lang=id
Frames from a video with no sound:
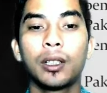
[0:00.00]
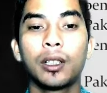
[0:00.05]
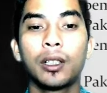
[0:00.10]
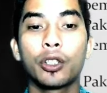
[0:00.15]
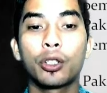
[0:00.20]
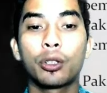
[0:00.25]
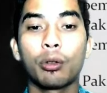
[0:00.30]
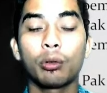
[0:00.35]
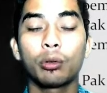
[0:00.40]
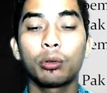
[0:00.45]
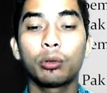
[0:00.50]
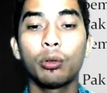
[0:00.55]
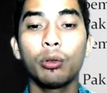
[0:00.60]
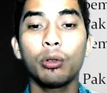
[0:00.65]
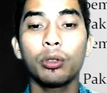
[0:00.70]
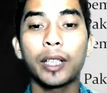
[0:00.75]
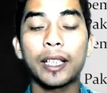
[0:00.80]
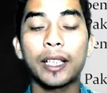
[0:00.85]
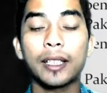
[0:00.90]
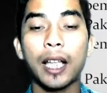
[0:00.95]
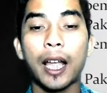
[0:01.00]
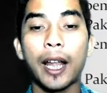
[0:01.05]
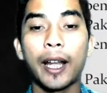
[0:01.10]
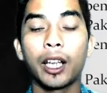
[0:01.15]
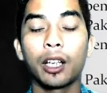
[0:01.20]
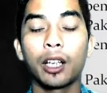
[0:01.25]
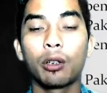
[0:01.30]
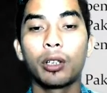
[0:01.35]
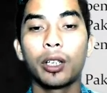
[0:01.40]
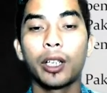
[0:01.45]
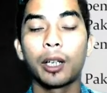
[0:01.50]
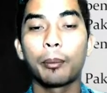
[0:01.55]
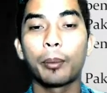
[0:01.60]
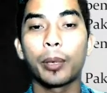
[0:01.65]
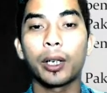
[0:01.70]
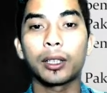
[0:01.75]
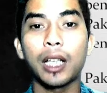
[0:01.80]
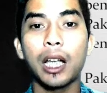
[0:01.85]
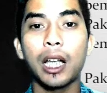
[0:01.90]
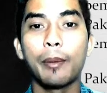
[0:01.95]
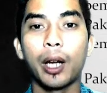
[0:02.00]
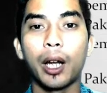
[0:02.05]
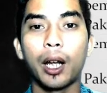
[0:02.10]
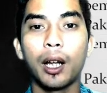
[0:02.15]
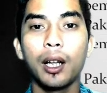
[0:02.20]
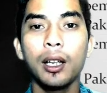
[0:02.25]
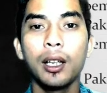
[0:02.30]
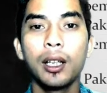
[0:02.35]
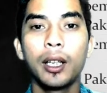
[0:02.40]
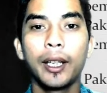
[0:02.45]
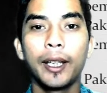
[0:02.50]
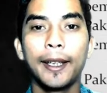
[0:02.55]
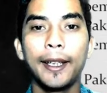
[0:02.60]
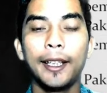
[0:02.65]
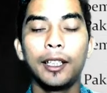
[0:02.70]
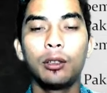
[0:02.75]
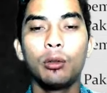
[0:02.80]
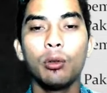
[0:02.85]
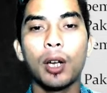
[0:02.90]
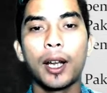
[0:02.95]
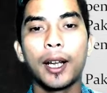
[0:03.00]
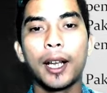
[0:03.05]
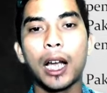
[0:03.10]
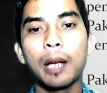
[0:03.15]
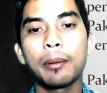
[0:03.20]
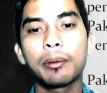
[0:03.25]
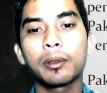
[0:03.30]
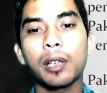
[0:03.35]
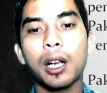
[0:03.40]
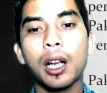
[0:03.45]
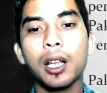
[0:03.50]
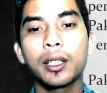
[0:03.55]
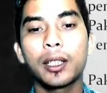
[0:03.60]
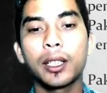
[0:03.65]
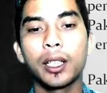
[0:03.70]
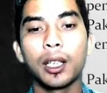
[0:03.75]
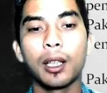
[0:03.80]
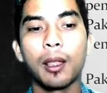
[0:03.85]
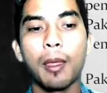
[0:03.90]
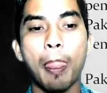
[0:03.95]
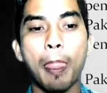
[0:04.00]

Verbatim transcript: Struktur teks anekdot yang pertama itu ada abstraksi.